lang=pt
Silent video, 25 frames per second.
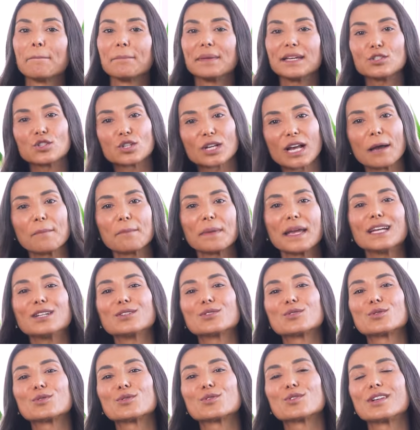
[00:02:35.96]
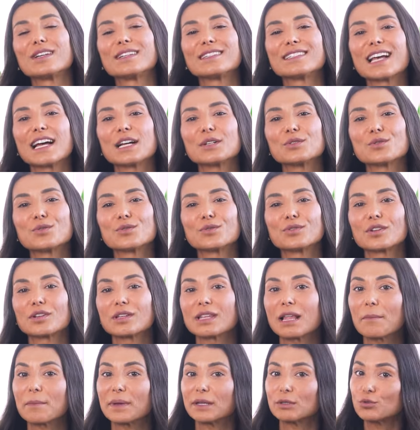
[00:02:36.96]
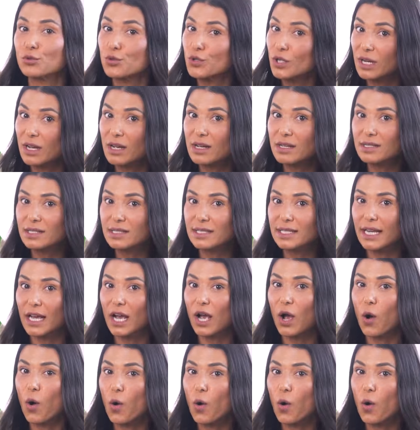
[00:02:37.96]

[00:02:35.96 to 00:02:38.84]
medicamentos utilizados no tratamento de câncer